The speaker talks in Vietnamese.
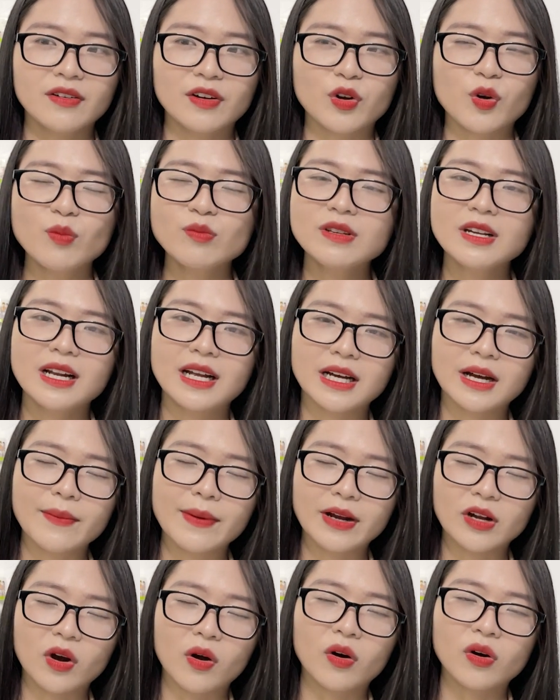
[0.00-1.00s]
cũng như là các
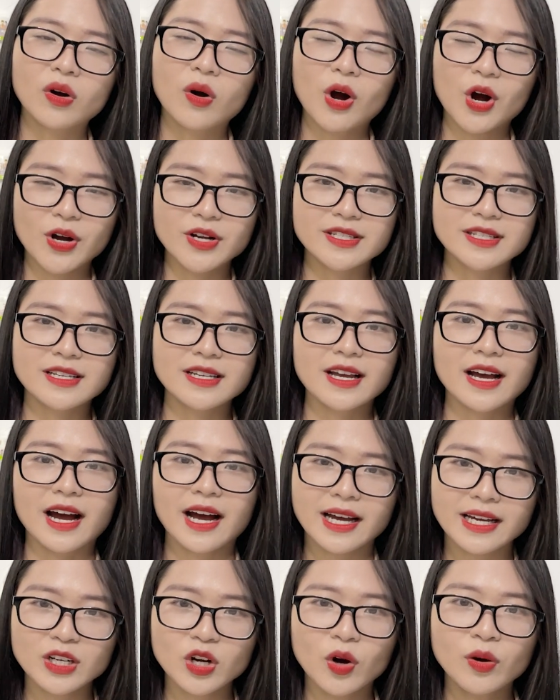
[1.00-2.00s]
bạn có câu hỏi gì
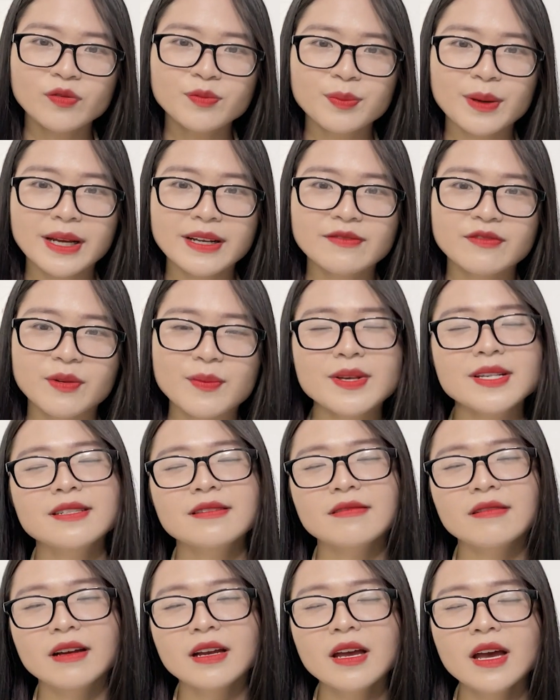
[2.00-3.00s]
hãy comment phía bên
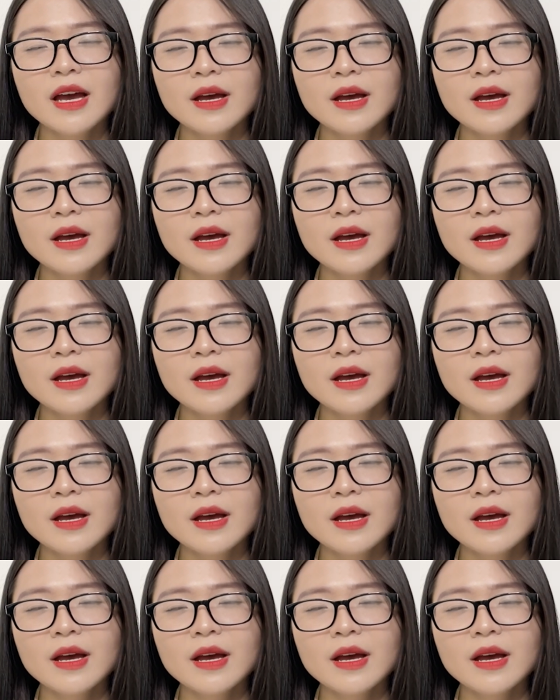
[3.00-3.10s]
dưới,